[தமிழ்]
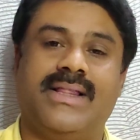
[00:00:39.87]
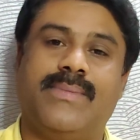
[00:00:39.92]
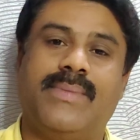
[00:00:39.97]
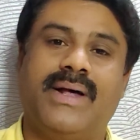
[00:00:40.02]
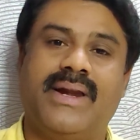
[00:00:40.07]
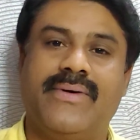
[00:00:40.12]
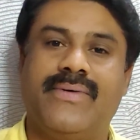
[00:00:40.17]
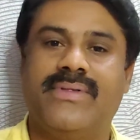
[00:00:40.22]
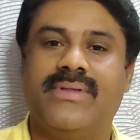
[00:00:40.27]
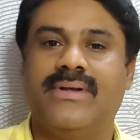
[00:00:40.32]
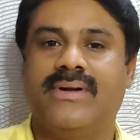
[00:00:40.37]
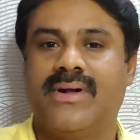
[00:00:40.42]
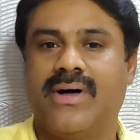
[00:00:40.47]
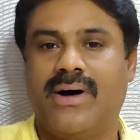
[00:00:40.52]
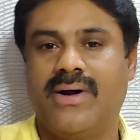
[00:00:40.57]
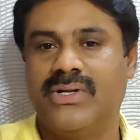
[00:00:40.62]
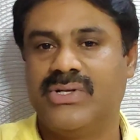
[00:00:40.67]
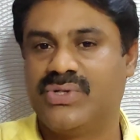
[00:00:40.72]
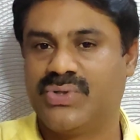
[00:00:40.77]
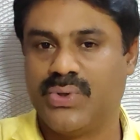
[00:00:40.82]
அந்த மாதிரி வந்து
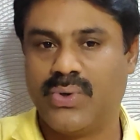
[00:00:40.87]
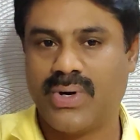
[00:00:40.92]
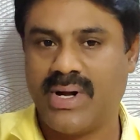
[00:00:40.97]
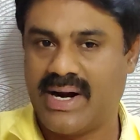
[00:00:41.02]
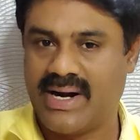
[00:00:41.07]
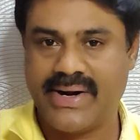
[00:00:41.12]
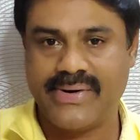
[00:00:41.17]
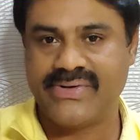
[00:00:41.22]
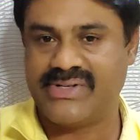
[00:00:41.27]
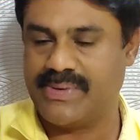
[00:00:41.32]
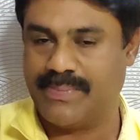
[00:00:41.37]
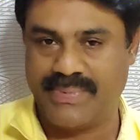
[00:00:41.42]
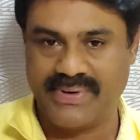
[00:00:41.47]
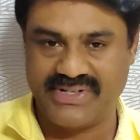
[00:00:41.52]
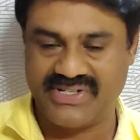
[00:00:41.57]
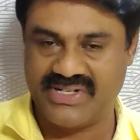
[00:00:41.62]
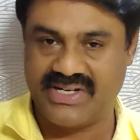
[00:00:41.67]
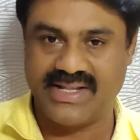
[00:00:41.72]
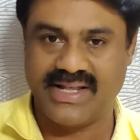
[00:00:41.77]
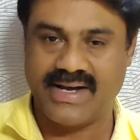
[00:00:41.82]
நாலு ஜோனு அண்ணா யூனிவர்சிட்டி
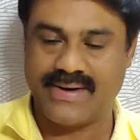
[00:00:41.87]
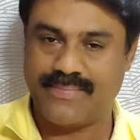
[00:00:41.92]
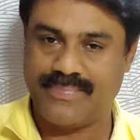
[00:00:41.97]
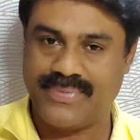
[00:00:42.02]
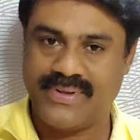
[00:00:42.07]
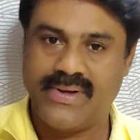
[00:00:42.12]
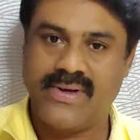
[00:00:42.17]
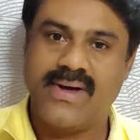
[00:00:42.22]
பிரிச்சிருந்தாங்க